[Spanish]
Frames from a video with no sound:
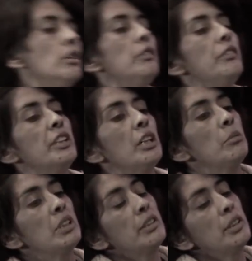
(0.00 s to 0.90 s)
Y
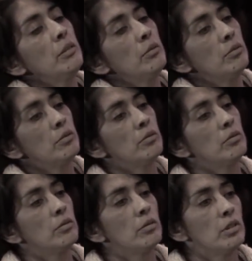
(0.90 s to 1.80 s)
finalmente,
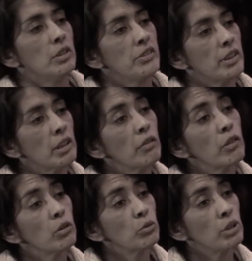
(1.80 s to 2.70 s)
dicen que
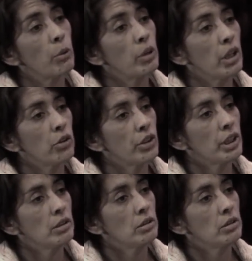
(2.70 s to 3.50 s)
fue con una boleadora.